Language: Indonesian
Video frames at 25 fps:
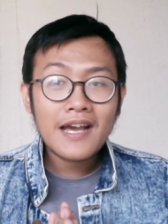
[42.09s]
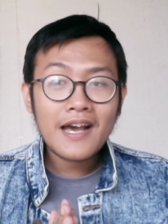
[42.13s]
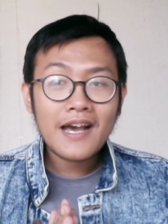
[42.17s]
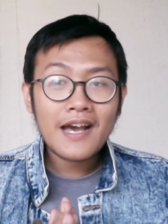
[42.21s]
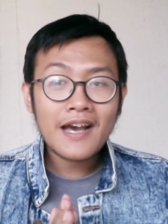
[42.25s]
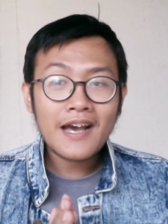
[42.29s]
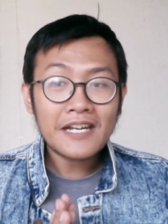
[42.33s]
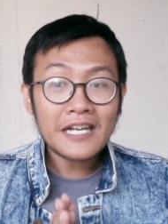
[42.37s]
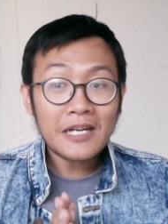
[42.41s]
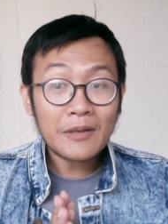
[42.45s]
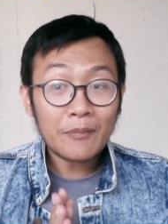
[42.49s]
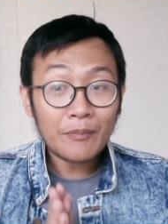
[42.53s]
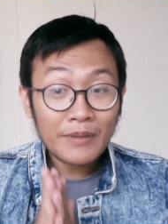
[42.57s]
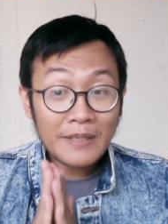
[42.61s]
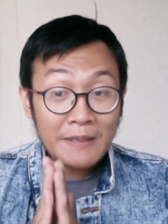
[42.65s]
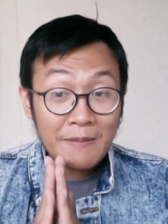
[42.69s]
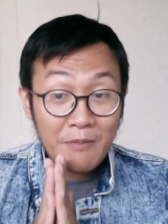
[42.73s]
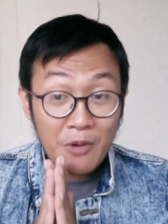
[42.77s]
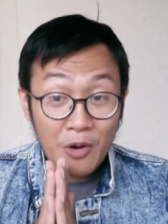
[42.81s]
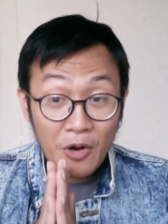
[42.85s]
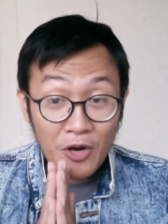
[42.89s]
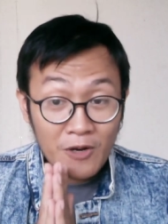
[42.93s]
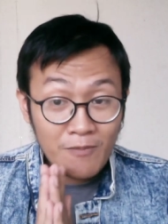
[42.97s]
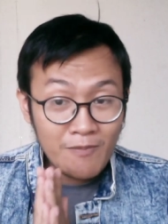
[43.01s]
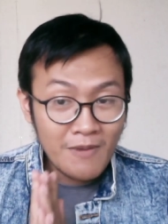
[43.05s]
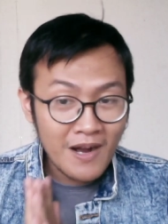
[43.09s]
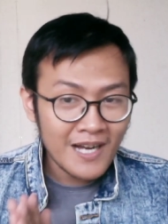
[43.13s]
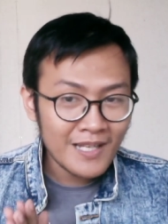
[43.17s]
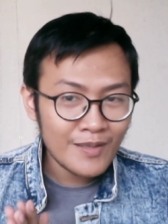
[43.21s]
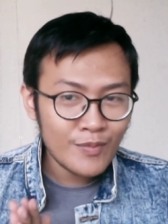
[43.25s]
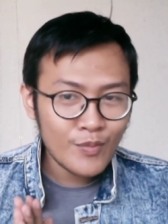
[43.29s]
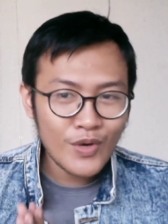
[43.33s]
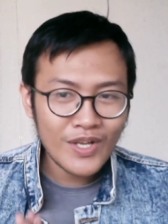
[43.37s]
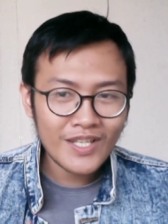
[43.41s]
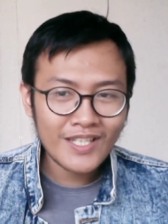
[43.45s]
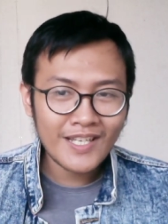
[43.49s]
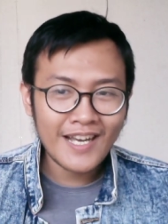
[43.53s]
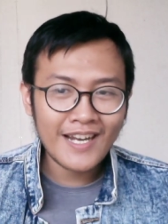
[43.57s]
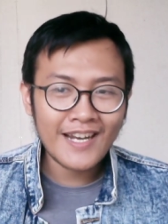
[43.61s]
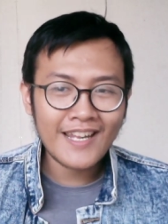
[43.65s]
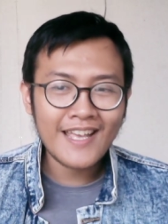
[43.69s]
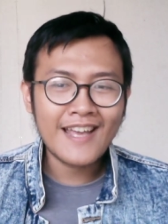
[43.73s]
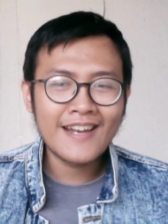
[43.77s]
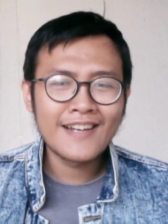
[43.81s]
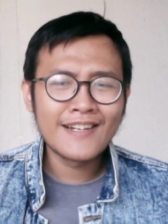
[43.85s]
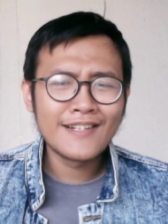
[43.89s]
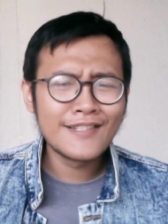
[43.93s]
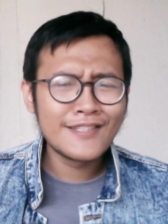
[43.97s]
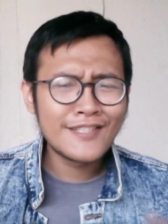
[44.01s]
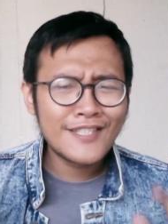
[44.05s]
uh, Repri mohon banget buat
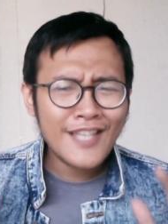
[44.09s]
kalian